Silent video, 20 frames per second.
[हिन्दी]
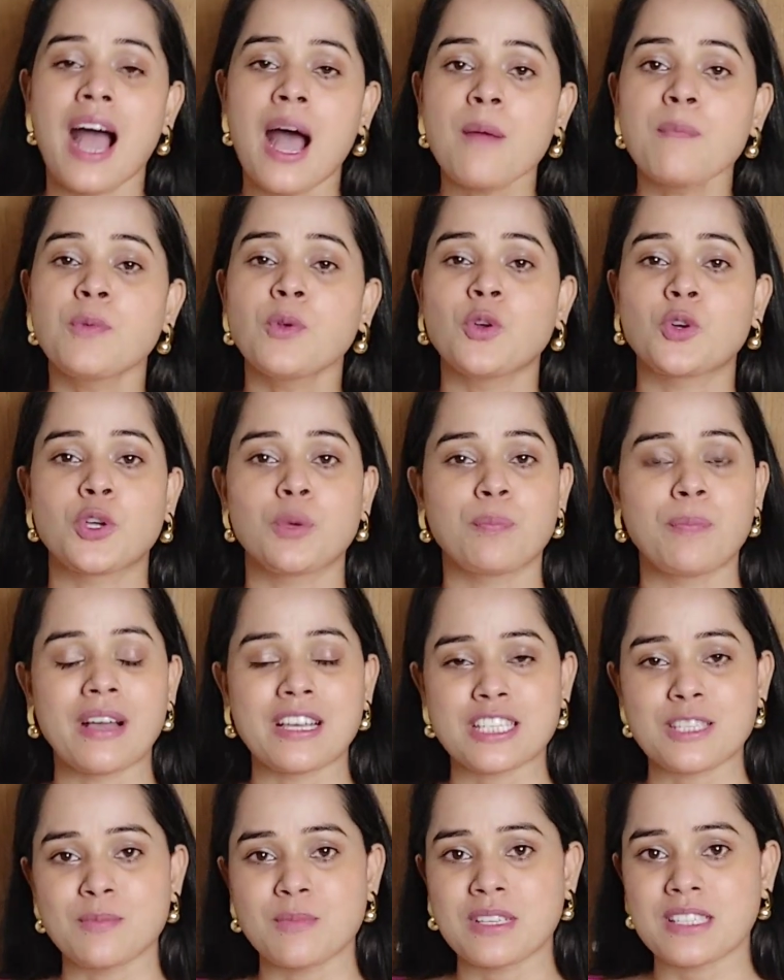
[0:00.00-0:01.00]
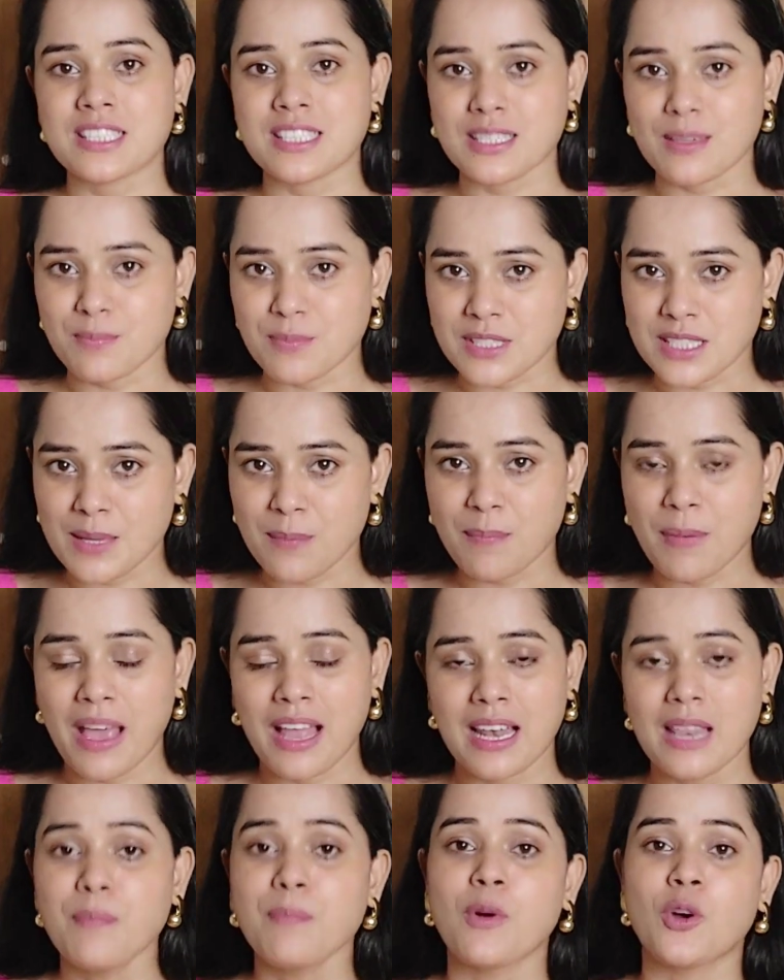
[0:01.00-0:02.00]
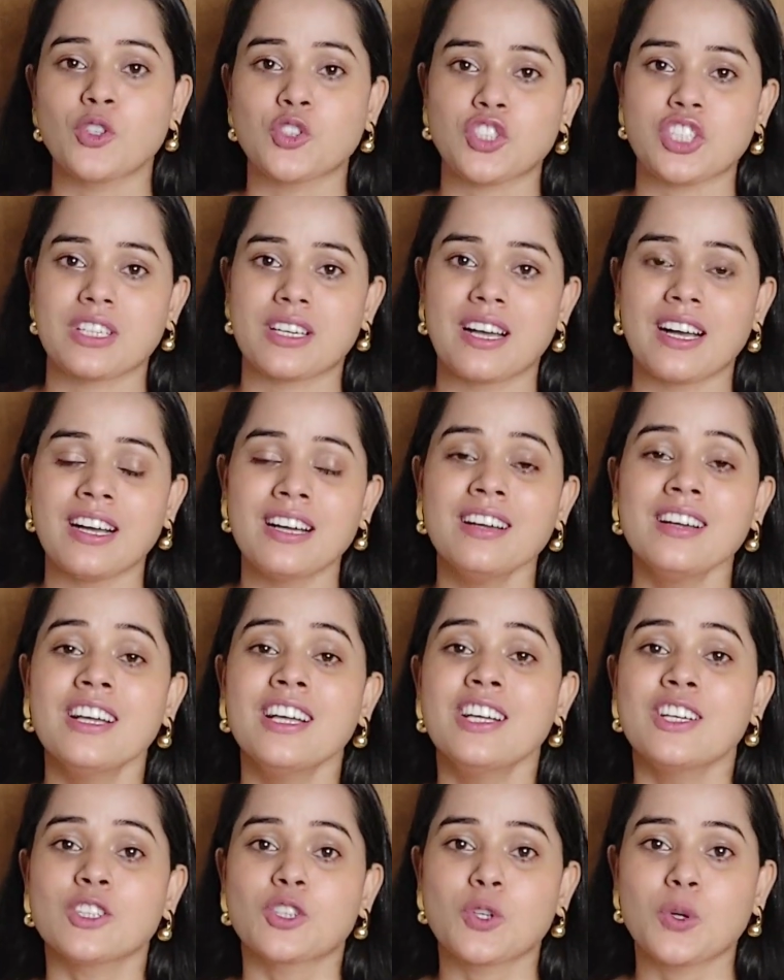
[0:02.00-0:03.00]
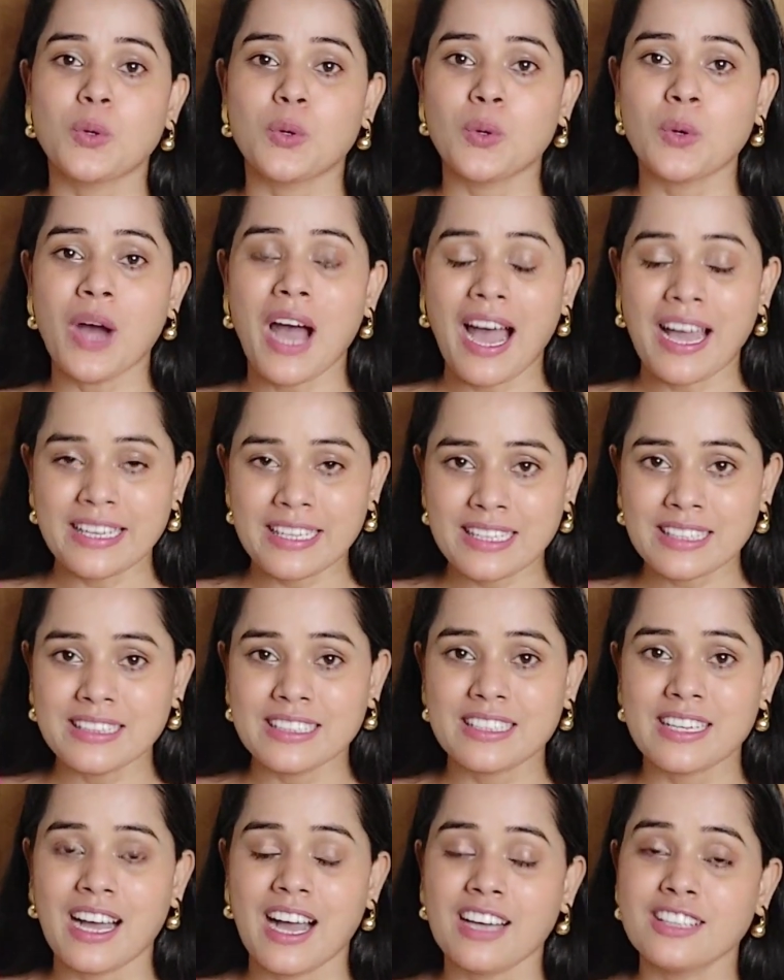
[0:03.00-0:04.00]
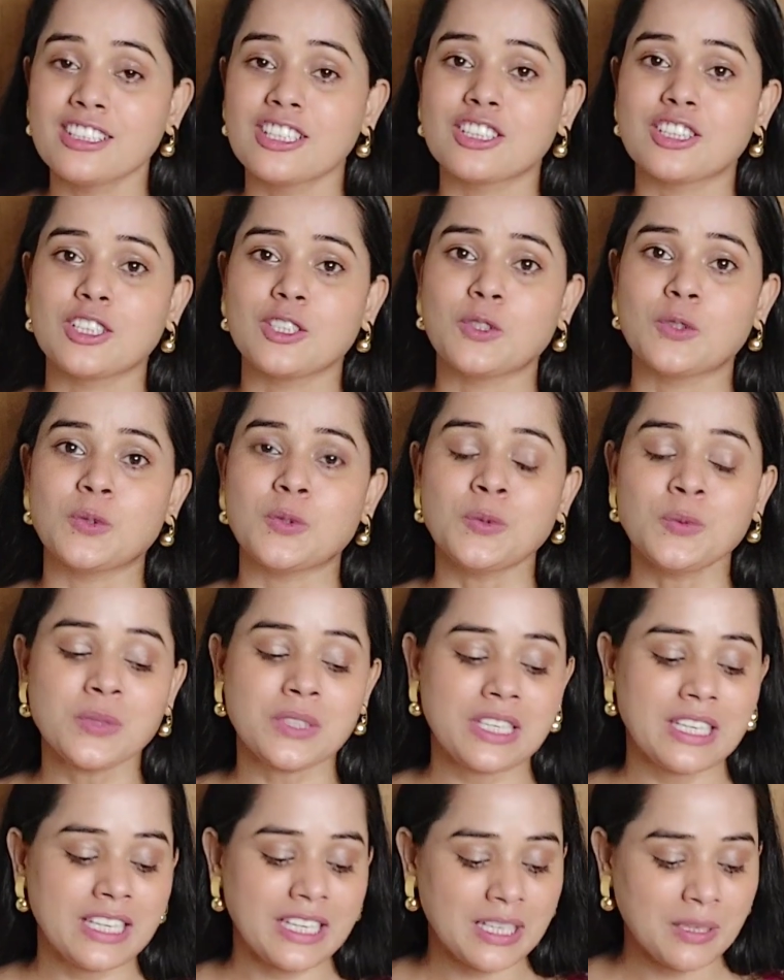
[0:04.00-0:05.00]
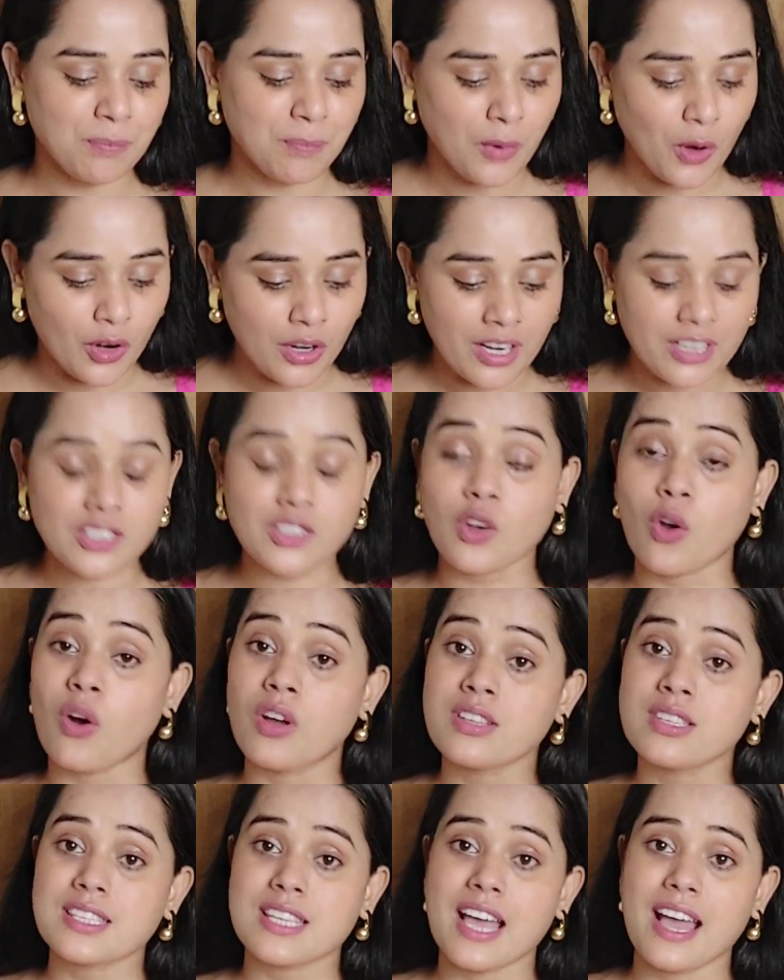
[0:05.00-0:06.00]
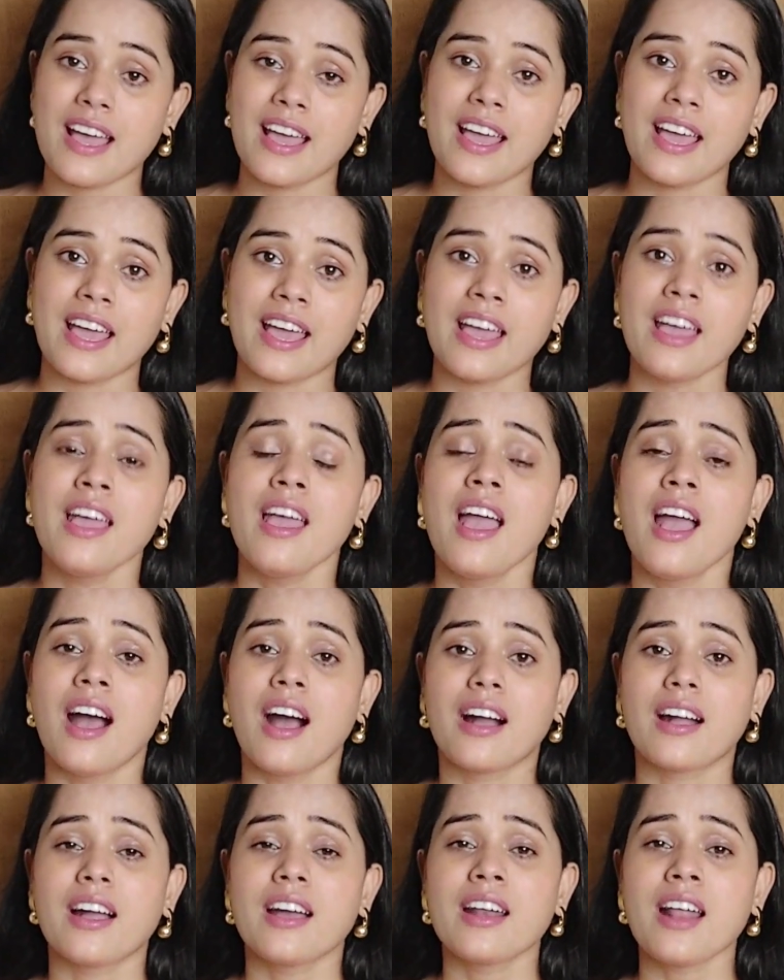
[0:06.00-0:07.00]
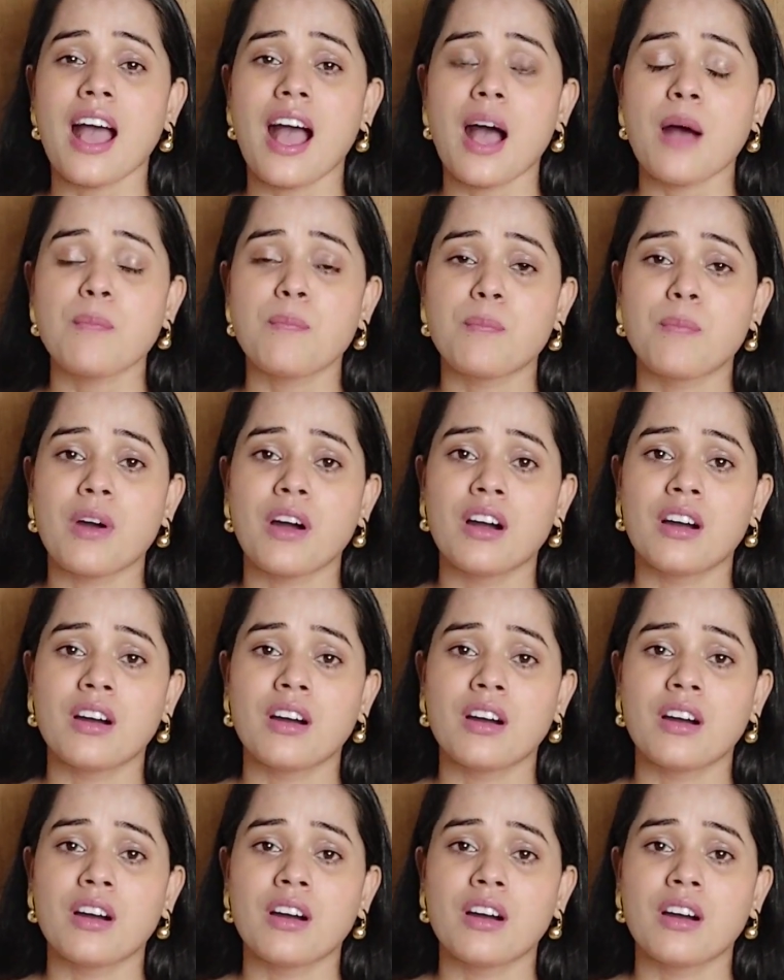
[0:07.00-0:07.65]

आप लोगों के पास में सबसे पहले पहुंचेगा तो आइए दिखा देती हूँ कि प्रोडक्ट कौन सा है अगर आप